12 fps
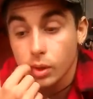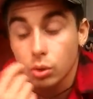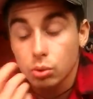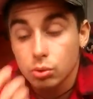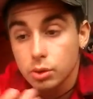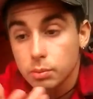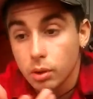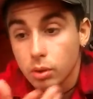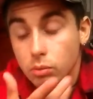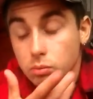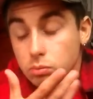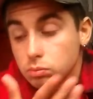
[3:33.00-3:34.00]
Alors je sais
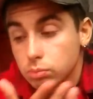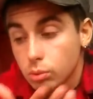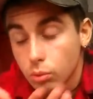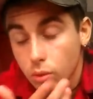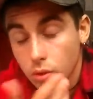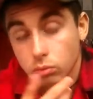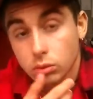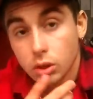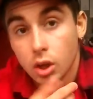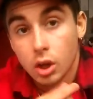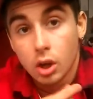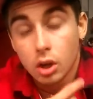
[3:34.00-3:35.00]
pas pourquoi.
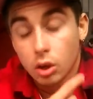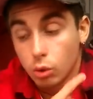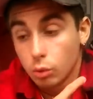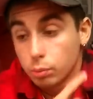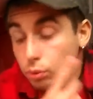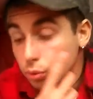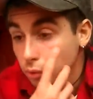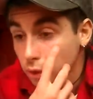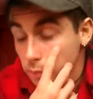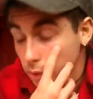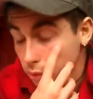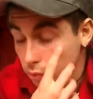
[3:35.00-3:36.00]
Le plus souvent,
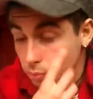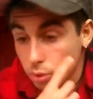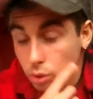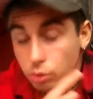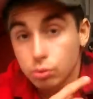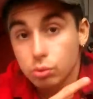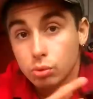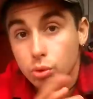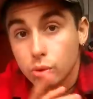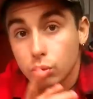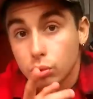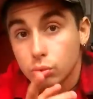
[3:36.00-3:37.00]
les personnes pleurent du,
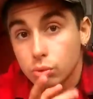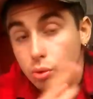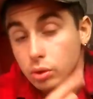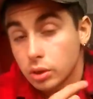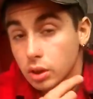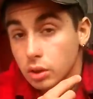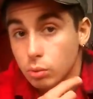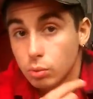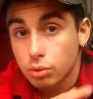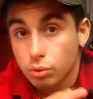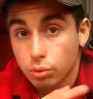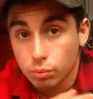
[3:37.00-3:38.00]
du côté
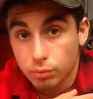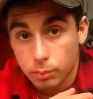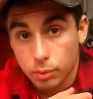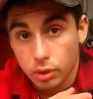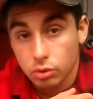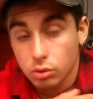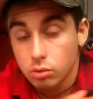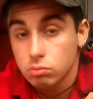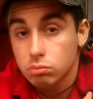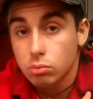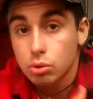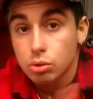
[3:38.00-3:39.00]
où ils se sont fait percer.
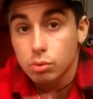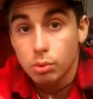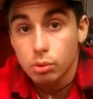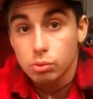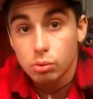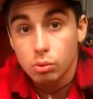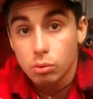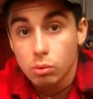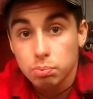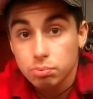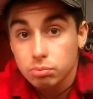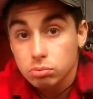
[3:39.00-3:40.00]
Moi, j'ai pas eu de.
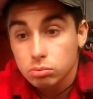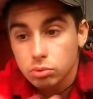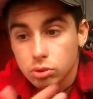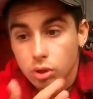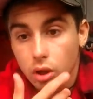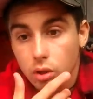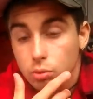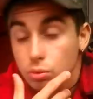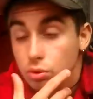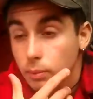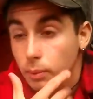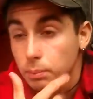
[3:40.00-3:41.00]
J'ai rien
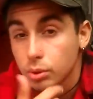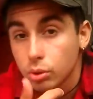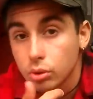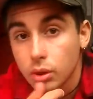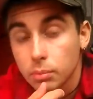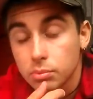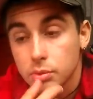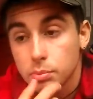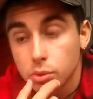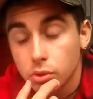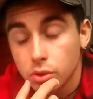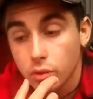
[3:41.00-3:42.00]
eu, ça m'a picoté un petit
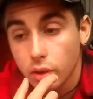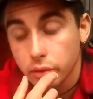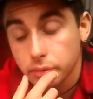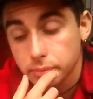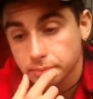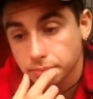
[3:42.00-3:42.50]
peu, c'est vrai